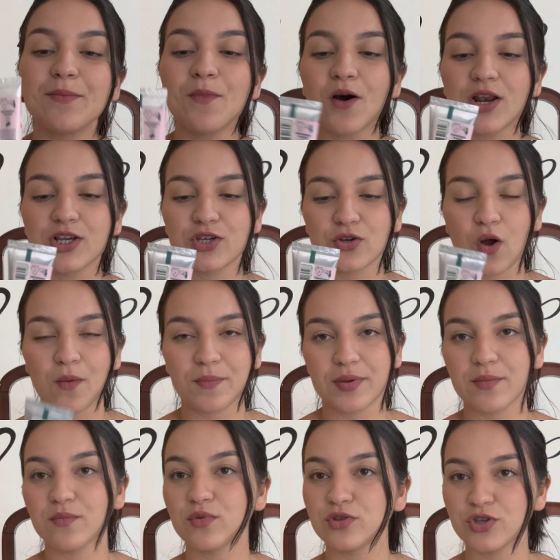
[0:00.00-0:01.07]
Body Shop,
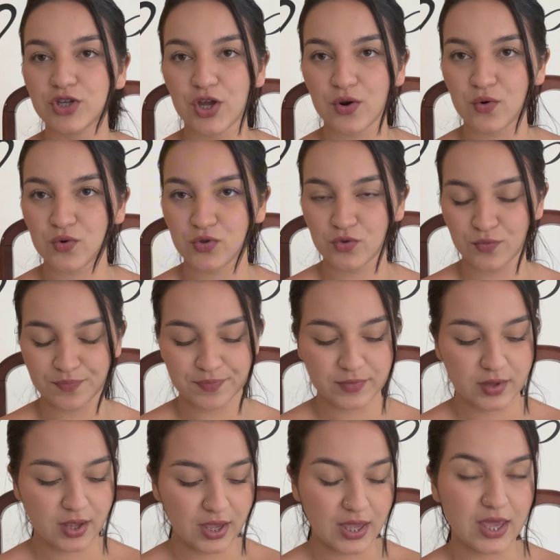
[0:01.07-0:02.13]
muito cheiroso.
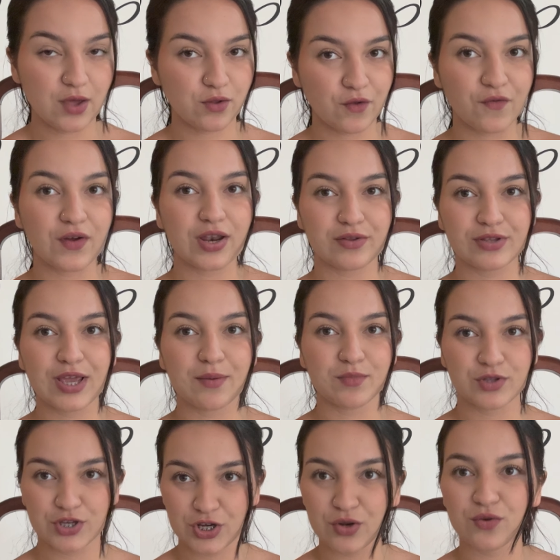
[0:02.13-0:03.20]
Eu tô falando que é
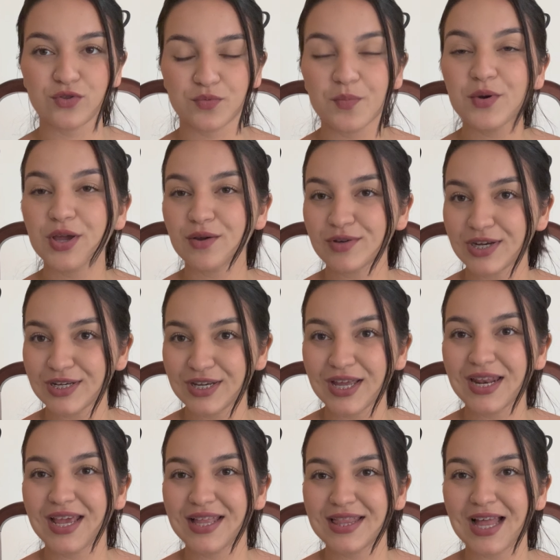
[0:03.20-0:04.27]
muito cheiroso porque eu já
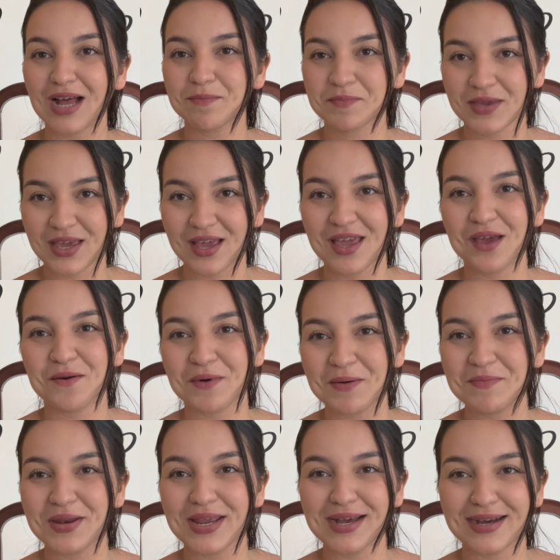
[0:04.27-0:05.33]
cheirei, tá? Porque eu
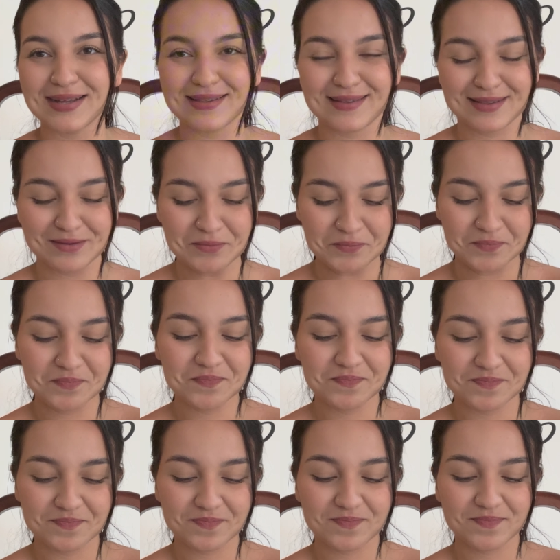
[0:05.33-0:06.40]
abri antes.
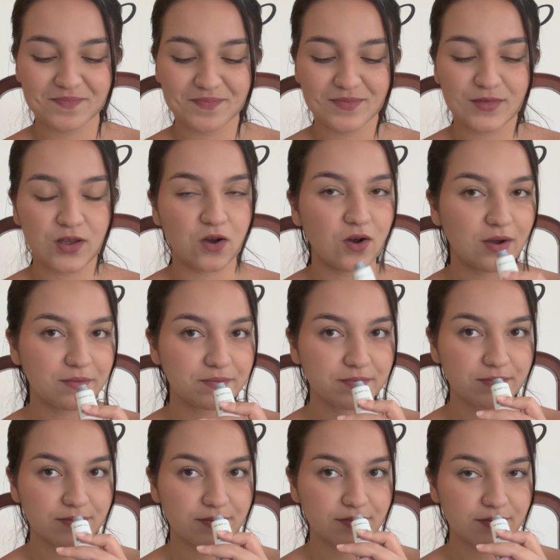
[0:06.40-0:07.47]
Ó,
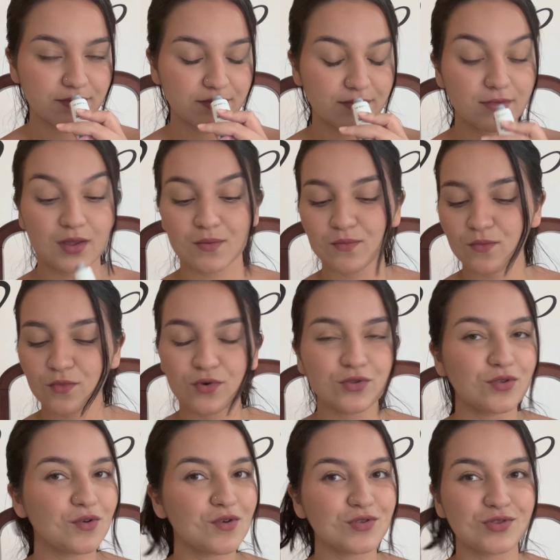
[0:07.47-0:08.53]

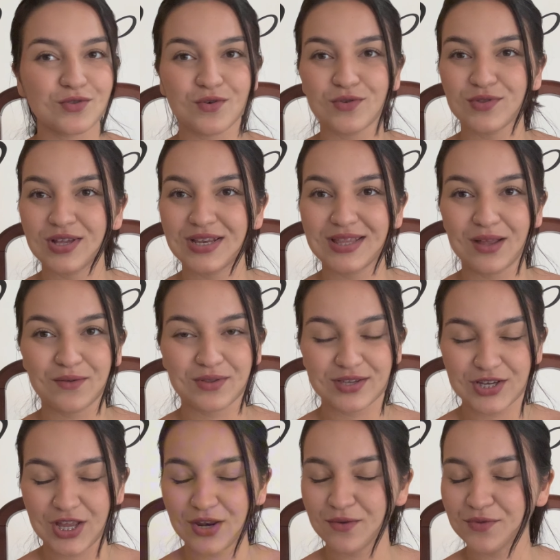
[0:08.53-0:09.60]
muito gostoso, ele tem um
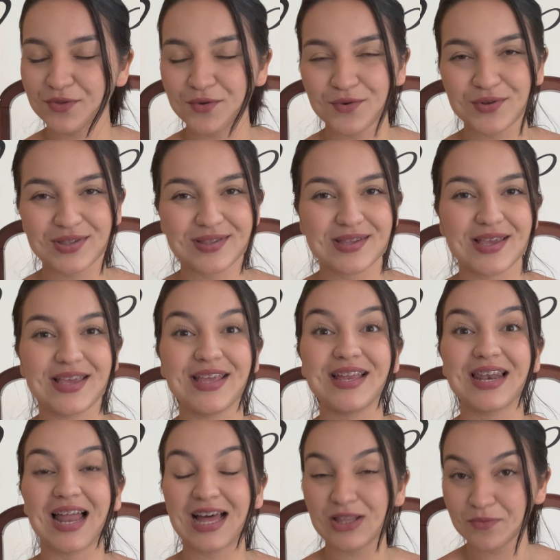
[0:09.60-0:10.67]
cheirinho doce. E
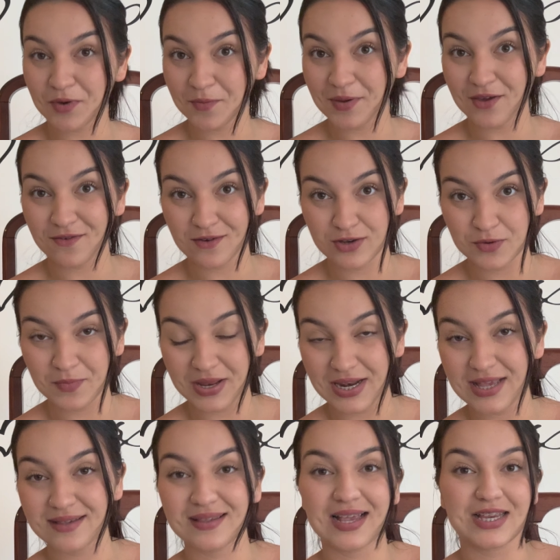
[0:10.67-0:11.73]
lá no meu perfil de
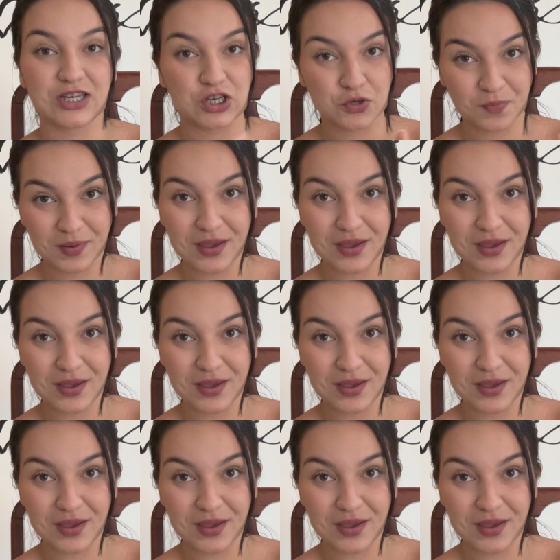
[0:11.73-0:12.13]
beleza, que a gente